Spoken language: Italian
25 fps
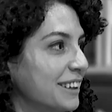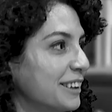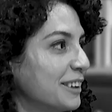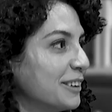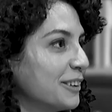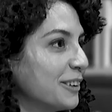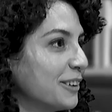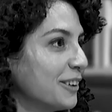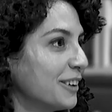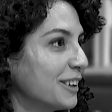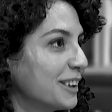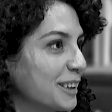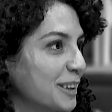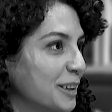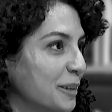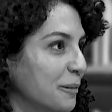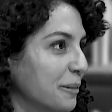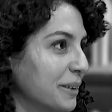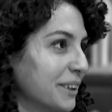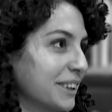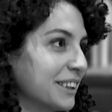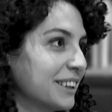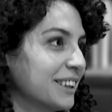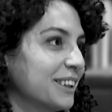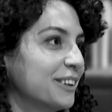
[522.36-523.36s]
di notte
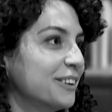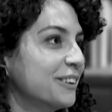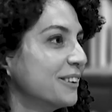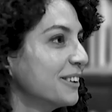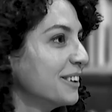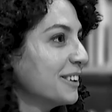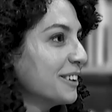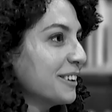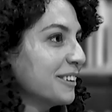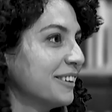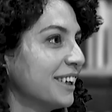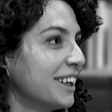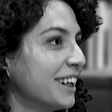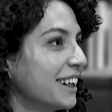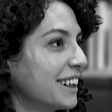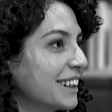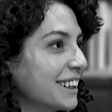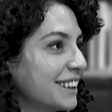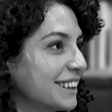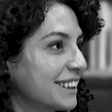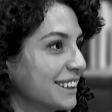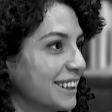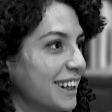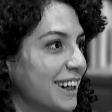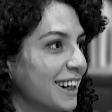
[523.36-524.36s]
pensando di trovare
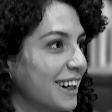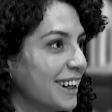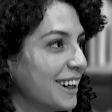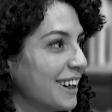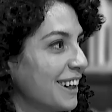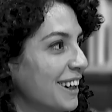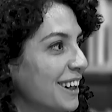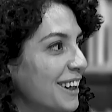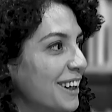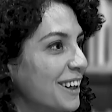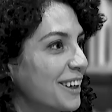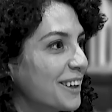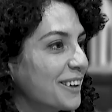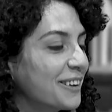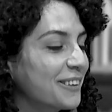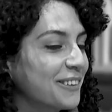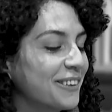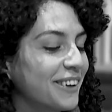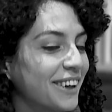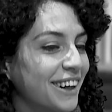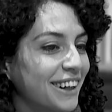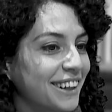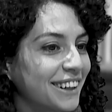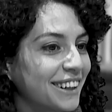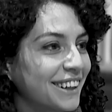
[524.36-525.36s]
chissà
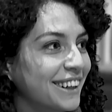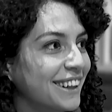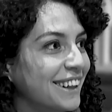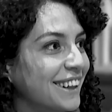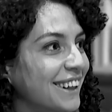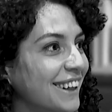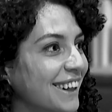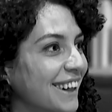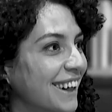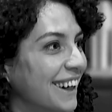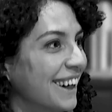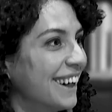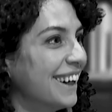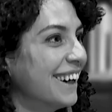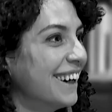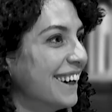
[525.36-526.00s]
quali... Abbiamo una colonia